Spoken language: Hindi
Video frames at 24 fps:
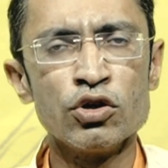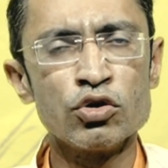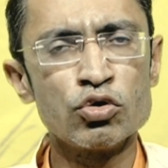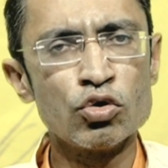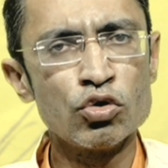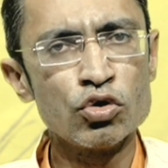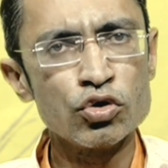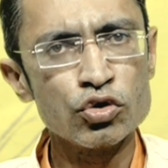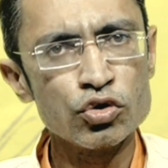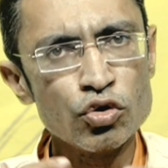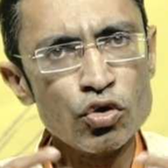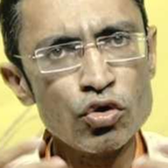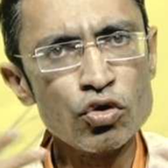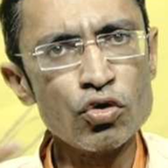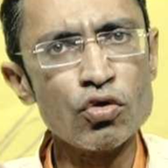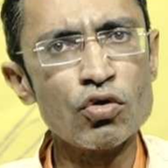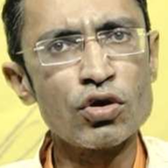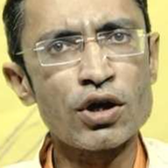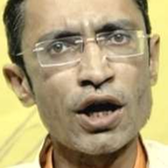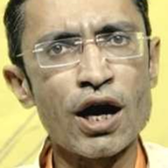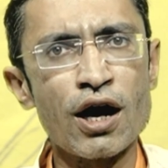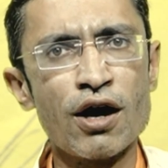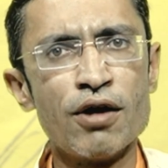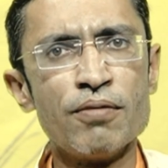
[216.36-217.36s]
तो
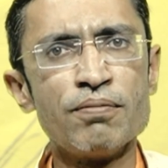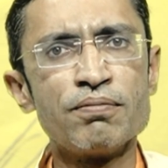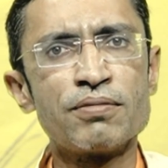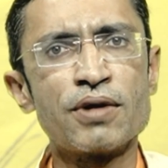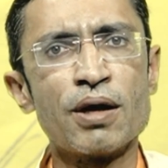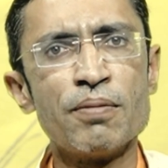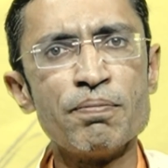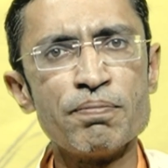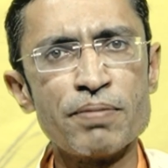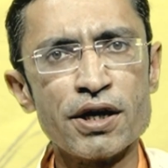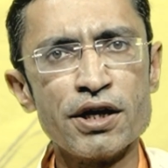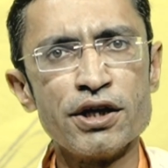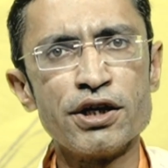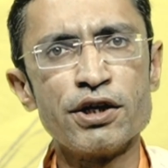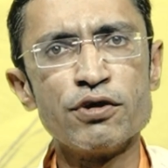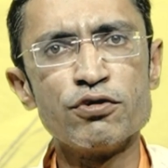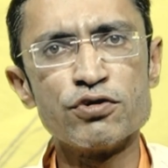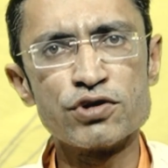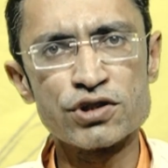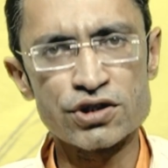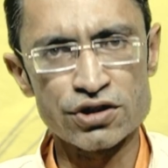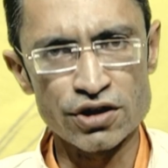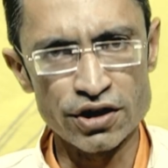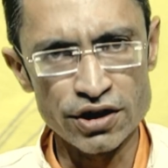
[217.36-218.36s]
दोनों का हम
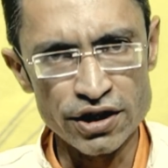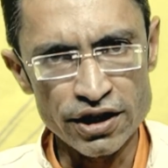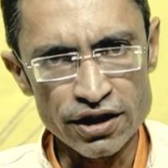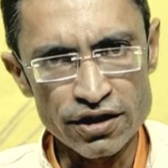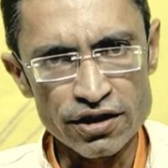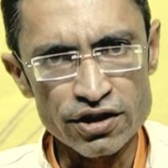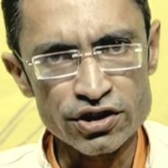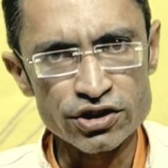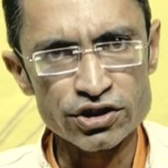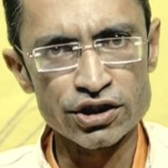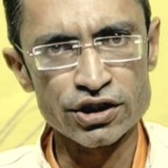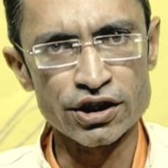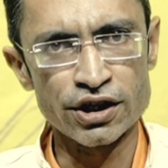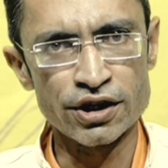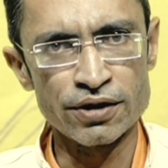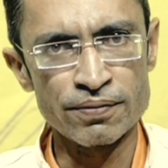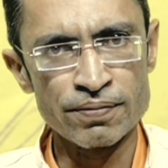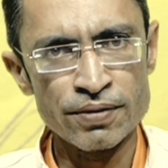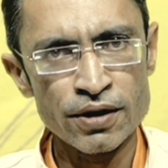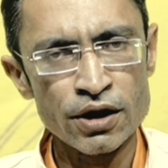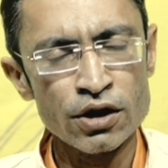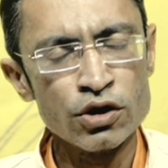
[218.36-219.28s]
कंपेरेटिव स्टडी कर सके